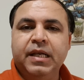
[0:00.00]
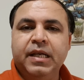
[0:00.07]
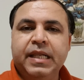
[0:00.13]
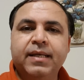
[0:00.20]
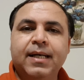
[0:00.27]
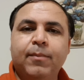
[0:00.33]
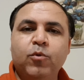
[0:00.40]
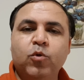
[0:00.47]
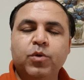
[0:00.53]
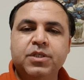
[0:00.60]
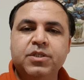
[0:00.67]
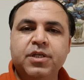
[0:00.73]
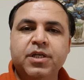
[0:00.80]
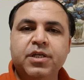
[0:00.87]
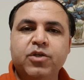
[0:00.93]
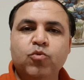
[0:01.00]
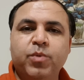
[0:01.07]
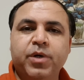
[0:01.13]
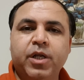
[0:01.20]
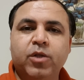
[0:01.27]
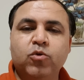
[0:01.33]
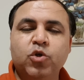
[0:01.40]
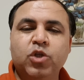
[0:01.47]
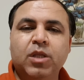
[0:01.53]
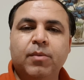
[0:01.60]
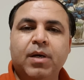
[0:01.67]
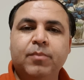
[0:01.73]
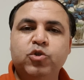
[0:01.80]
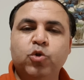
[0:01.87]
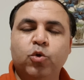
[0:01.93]
लिंक आप लोग की स्क्रीन के ऊपर है दोस्तों ये
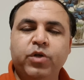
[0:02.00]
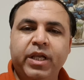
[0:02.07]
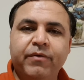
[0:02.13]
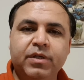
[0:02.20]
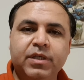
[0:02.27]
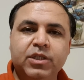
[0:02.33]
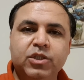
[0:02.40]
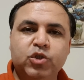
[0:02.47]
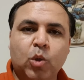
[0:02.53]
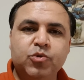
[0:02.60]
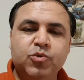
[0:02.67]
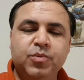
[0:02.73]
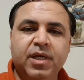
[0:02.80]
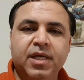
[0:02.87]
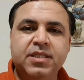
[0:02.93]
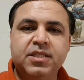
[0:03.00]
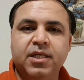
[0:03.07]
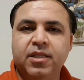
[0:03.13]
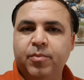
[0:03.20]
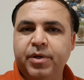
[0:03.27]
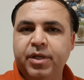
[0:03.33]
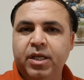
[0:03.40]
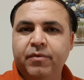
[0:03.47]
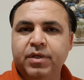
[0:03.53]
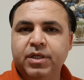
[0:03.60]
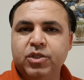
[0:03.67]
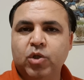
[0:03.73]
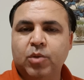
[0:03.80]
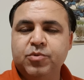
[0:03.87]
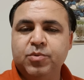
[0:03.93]
तमाम छोटे लेवल की जॉब्स भी है इसके अंदर बड़े लेवल की
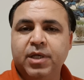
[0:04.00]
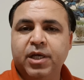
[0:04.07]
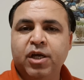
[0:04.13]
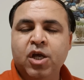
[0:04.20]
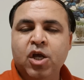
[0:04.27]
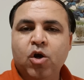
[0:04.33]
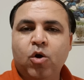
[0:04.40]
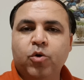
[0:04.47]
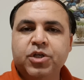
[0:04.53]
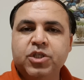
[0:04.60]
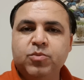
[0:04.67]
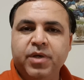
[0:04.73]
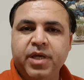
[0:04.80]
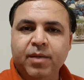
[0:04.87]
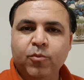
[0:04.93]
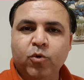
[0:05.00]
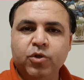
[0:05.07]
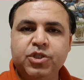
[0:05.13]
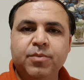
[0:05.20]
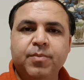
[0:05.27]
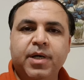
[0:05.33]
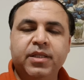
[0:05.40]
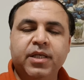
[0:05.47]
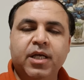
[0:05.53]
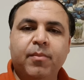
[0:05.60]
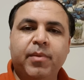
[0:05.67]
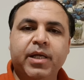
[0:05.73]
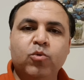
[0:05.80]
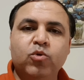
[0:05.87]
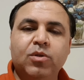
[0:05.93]
जॉब्स भी है और इसमें एक बहुत अच्छी बात है
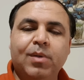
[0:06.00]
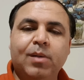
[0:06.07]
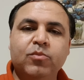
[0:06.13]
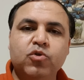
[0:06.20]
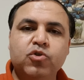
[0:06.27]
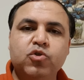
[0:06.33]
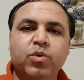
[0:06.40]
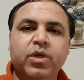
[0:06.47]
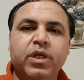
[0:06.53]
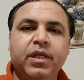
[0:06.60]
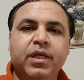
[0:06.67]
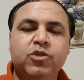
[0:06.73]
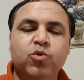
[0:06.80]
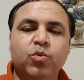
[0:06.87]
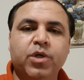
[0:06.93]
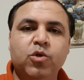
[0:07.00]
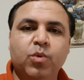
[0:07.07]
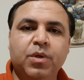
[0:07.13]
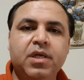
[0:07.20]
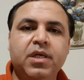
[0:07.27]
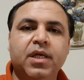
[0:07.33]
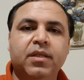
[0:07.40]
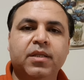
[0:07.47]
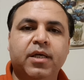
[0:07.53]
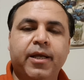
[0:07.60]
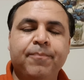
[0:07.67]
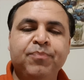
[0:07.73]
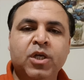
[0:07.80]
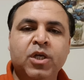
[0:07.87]
हमारे उन तमाम दोस्तों के लिए जो कि यूई e के अंदर है